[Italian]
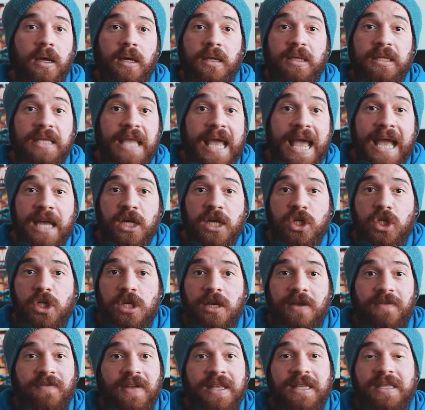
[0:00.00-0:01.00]

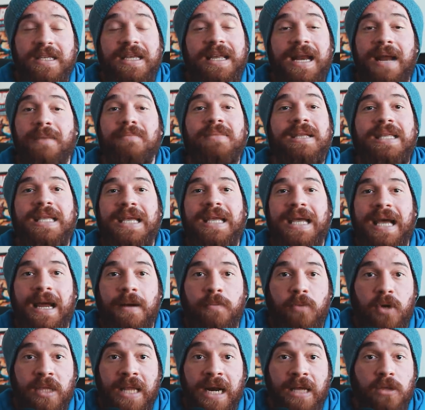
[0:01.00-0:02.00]
10-20 grammi di
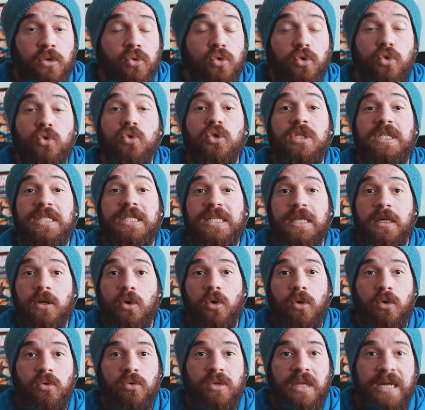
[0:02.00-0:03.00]
carboidrati o di un
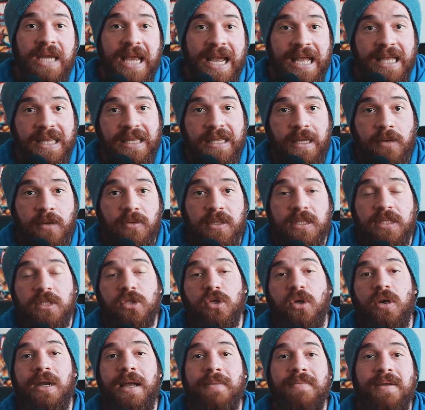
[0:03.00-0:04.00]
singolo lavoro nutriente, questi
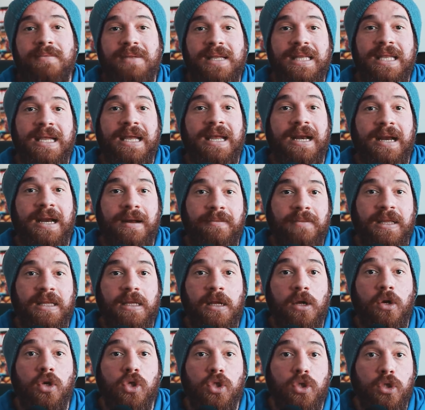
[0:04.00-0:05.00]
sono cambiamenti che
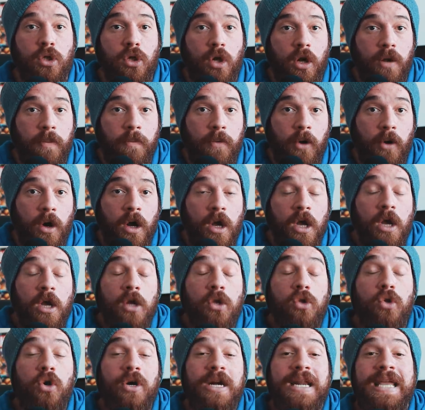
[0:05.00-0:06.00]
realmente il nostro corpo
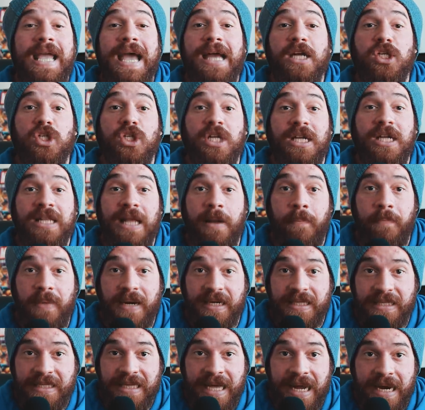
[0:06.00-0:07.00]
non riesce ad
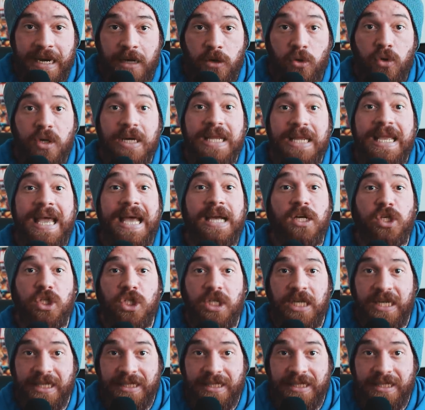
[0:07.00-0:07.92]
apprezzare, non riesce a